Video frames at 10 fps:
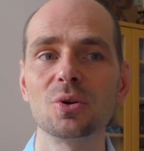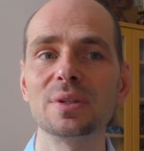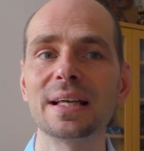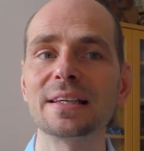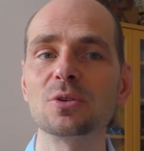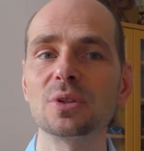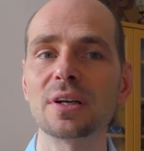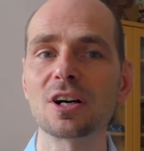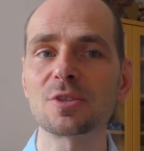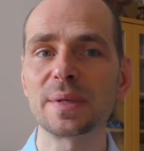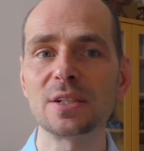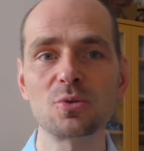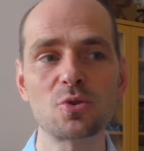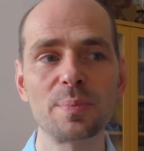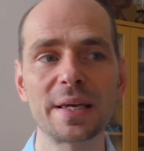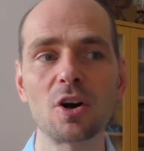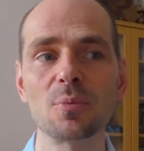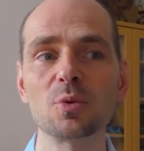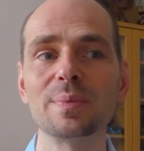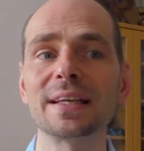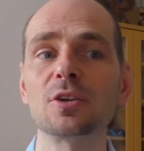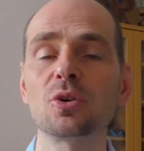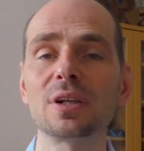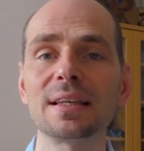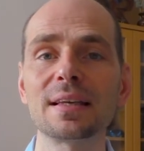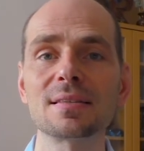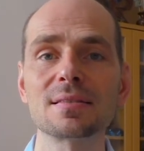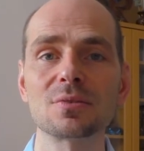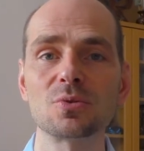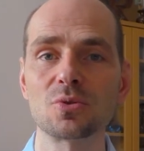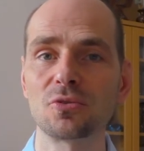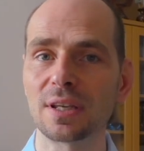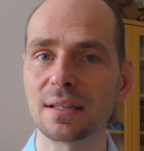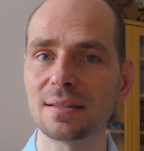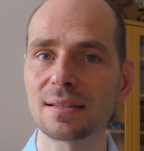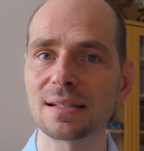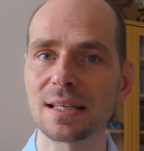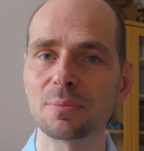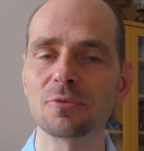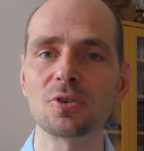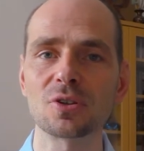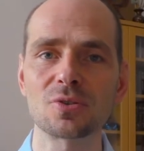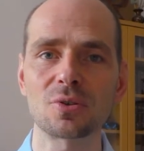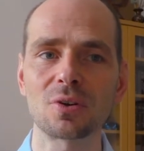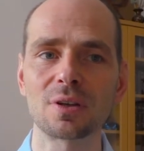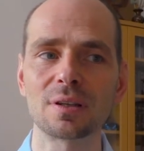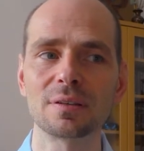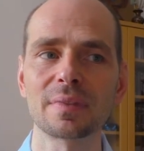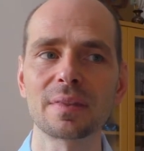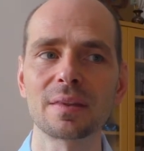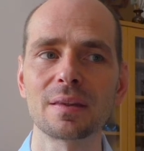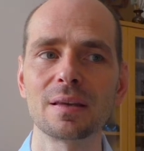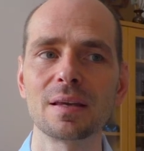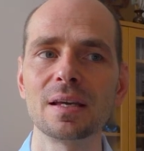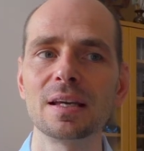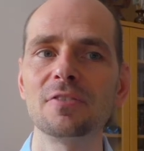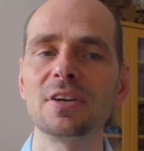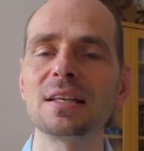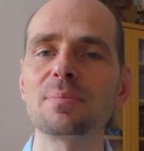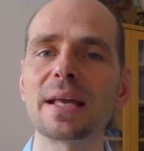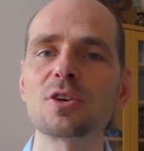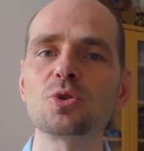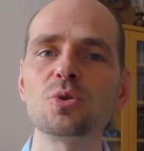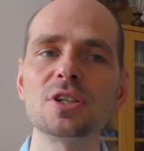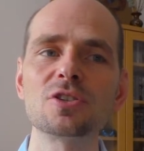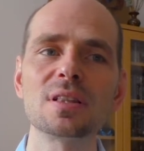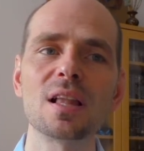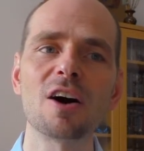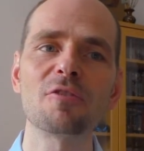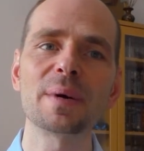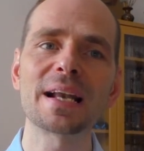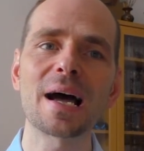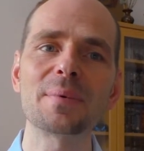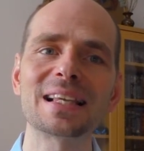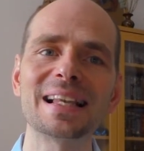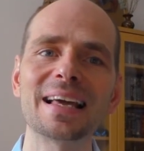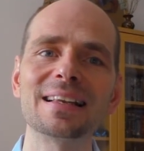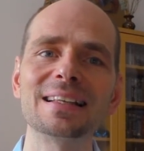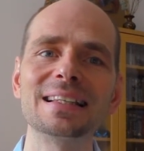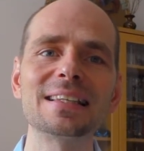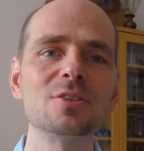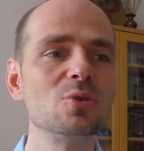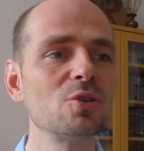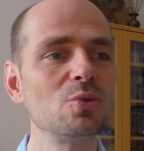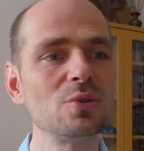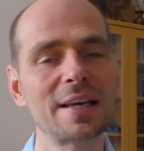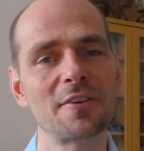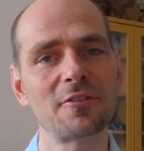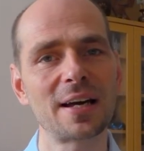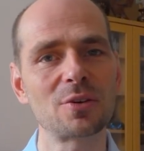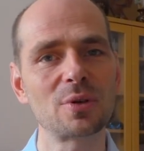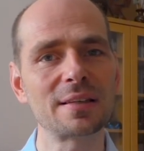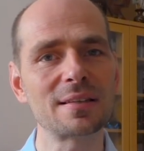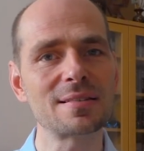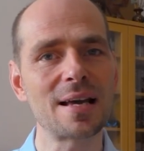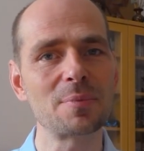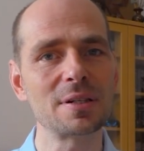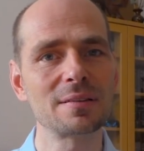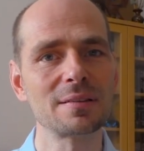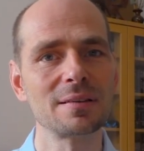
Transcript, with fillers: und eine gute Ausbildung zu bekommen, um ein glückliches und zufriedenes Leben führen zu können. Während meiner schulischen Laufbahn habe ich leider nicht nur gute Erfahrungen gesammelt.